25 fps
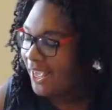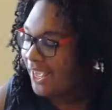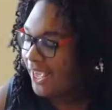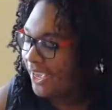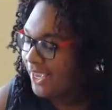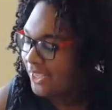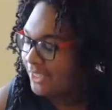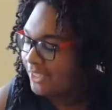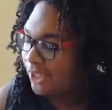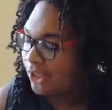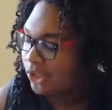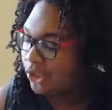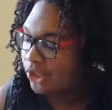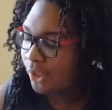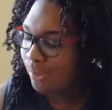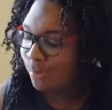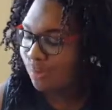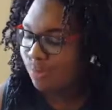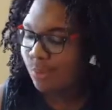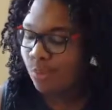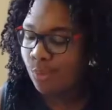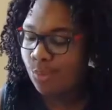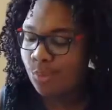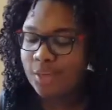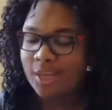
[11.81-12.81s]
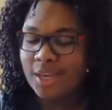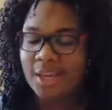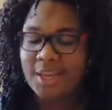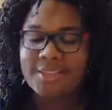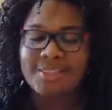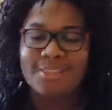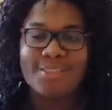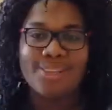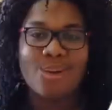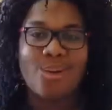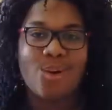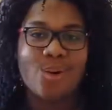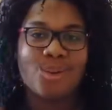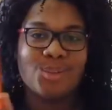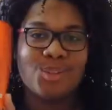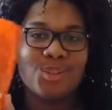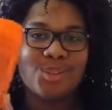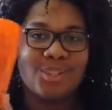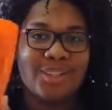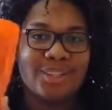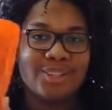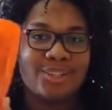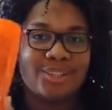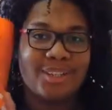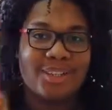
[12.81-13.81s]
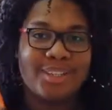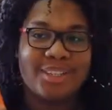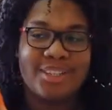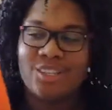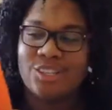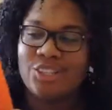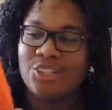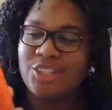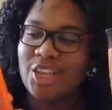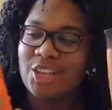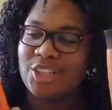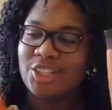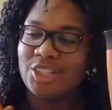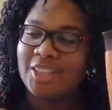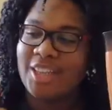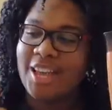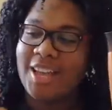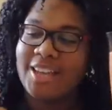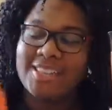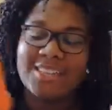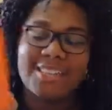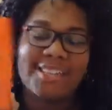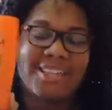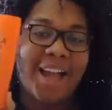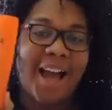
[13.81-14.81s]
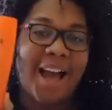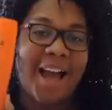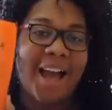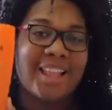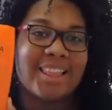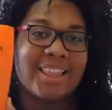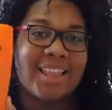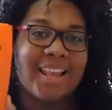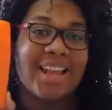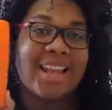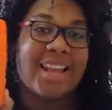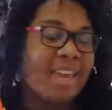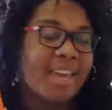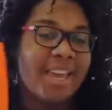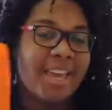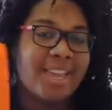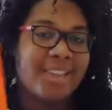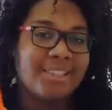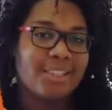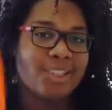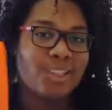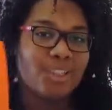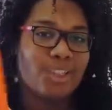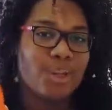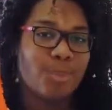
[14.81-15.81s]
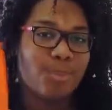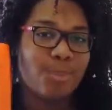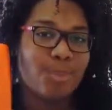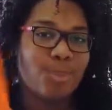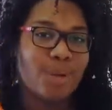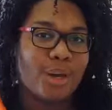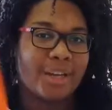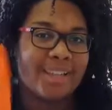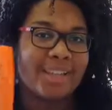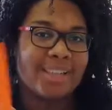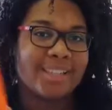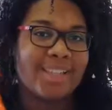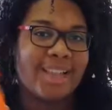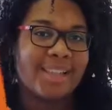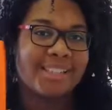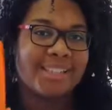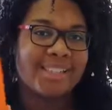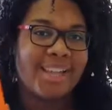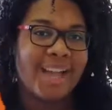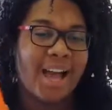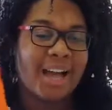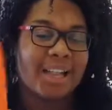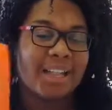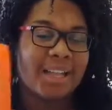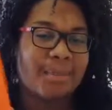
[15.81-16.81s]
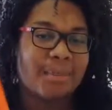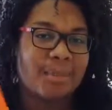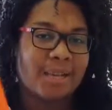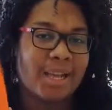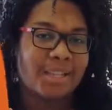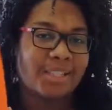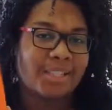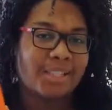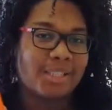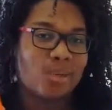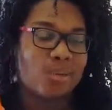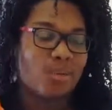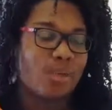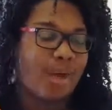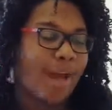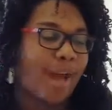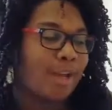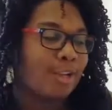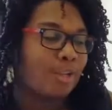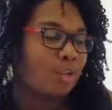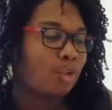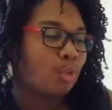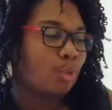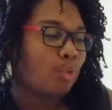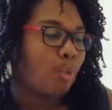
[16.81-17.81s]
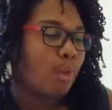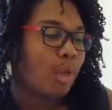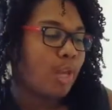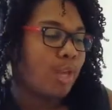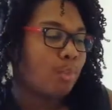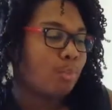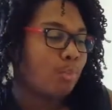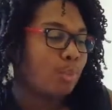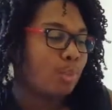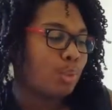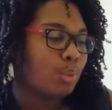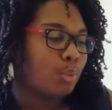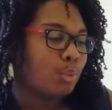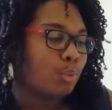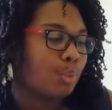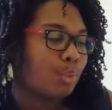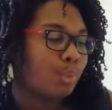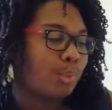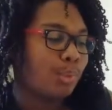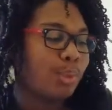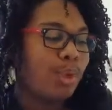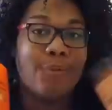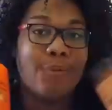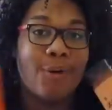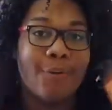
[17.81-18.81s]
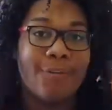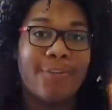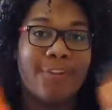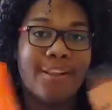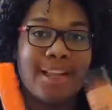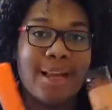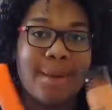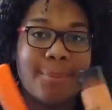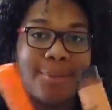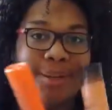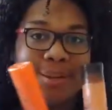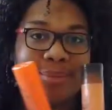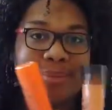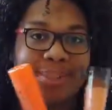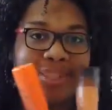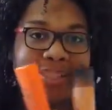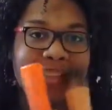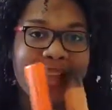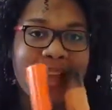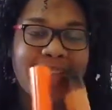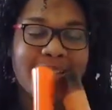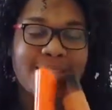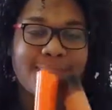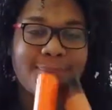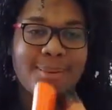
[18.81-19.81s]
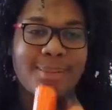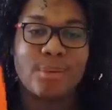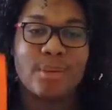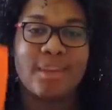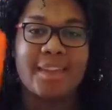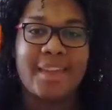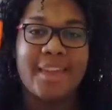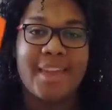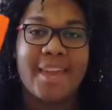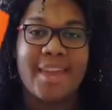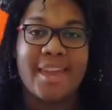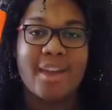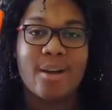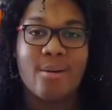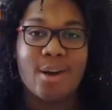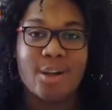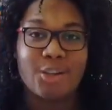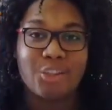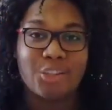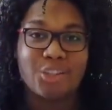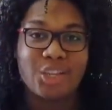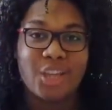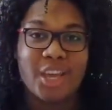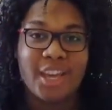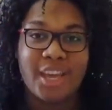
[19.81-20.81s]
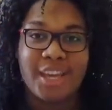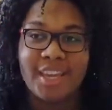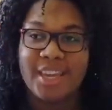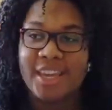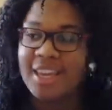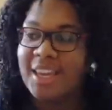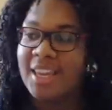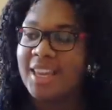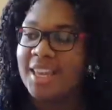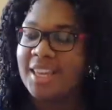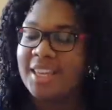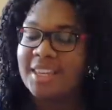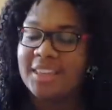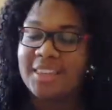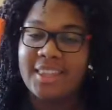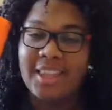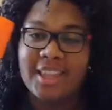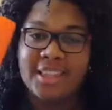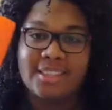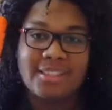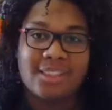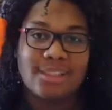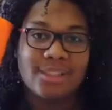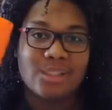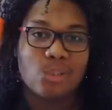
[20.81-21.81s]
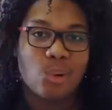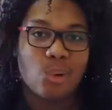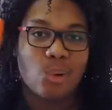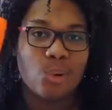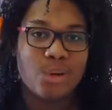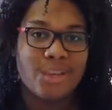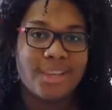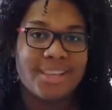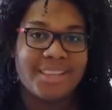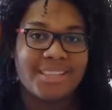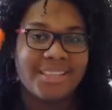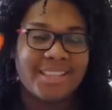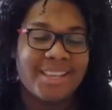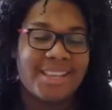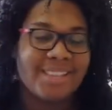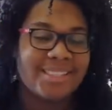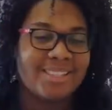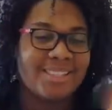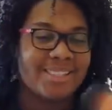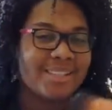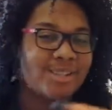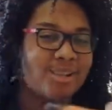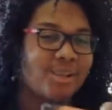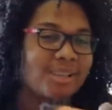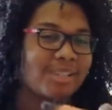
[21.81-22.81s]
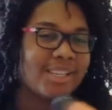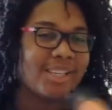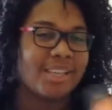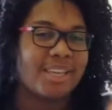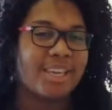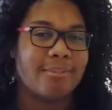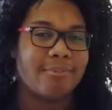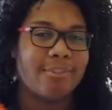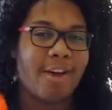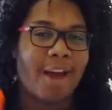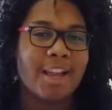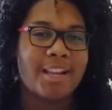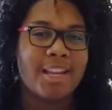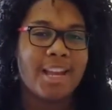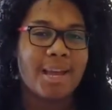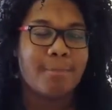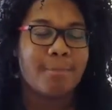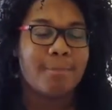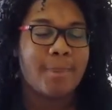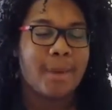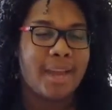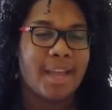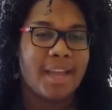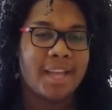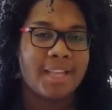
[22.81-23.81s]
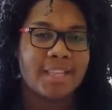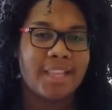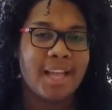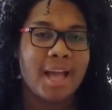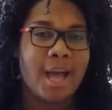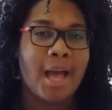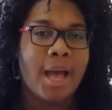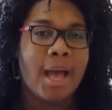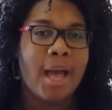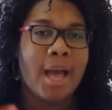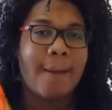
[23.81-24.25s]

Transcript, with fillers: esse shampoo e esse condicionador aqui, gente, da Scala. Esse shampoo aqui da Scala Brasil Caju e Murumuru. Vou falar para vocês o que eu achei desses dois, se esses dois aqui vale a pena